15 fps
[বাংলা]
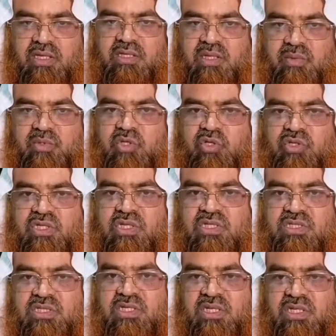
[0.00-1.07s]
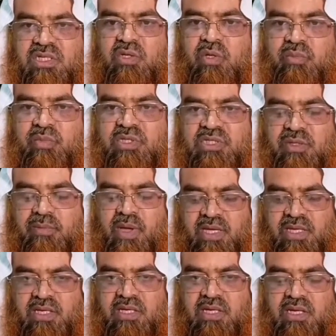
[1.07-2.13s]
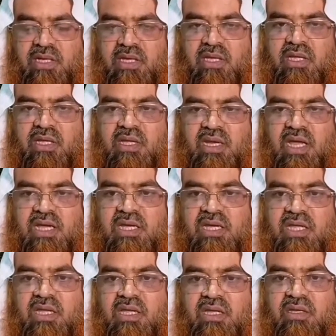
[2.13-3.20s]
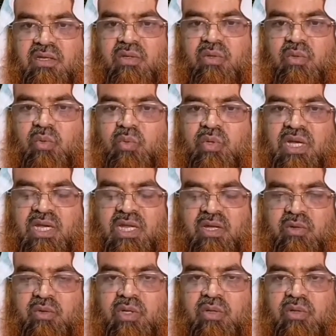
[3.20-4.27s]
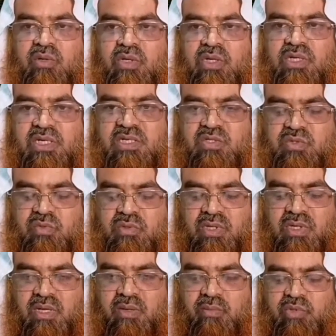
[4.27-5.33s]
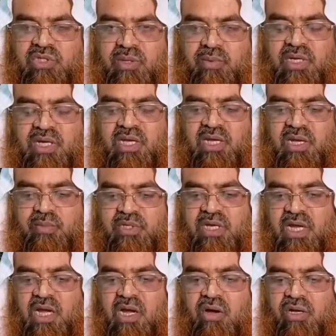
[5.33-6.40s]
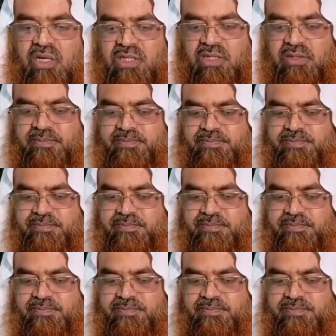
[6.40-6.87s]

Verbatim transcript: ইসলামী শরীয়তের যে নিয়ম নীতির বাইরে রাখলে গুণা না হলেও এটা সুন্না মোতাবেক নামটি রাখা হয়নি